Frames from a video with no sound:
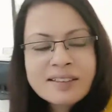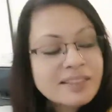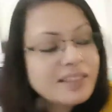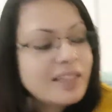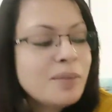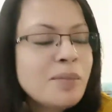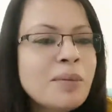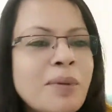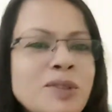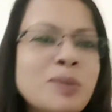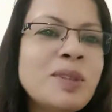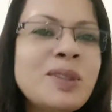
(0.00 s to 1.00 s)
देखिए मेरे
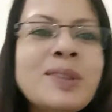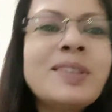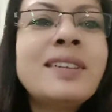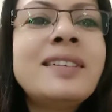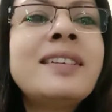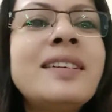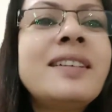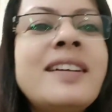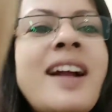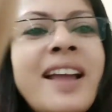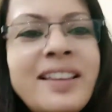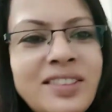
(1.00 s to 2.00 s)
बाजू में तो
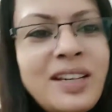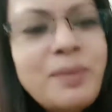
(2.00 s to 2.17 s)
गायत्री